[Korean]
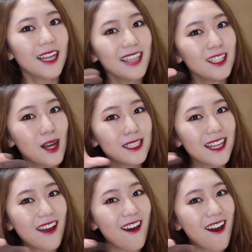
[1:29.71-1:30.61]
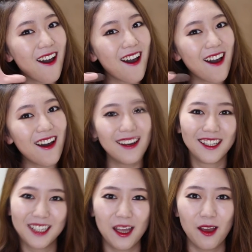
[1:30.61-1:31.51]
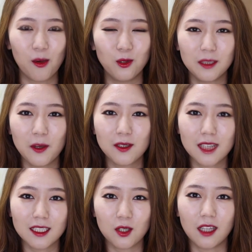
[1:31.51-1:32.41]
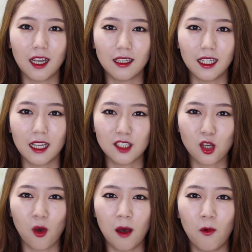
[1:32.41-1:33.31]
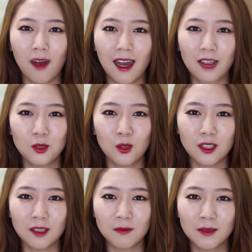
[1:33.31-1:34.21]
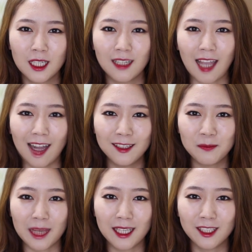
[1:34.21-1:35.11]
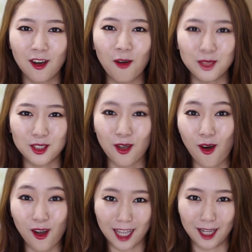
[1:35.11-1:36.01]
안녕하세요. 오늘 평상시와 다르게 저와 뭔가 조금 다른 메이크업이죠.